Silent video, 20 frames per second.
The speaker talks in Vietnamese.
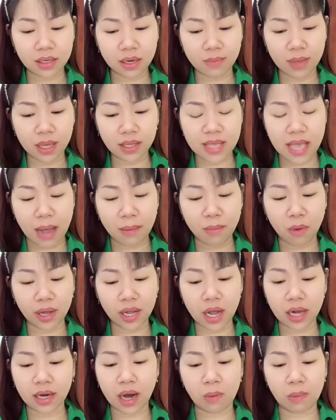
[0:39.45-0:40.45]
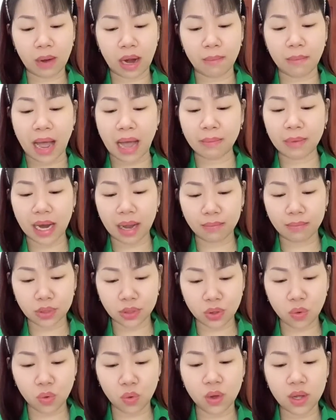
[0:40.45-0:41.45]
đều biết giá mỗi cân đồng là 35
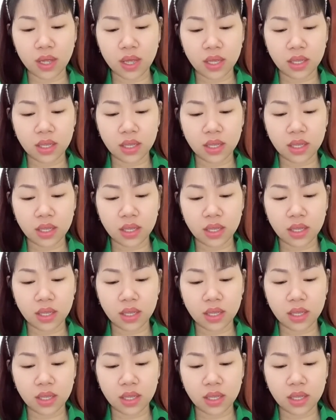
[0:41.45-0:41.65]
xu,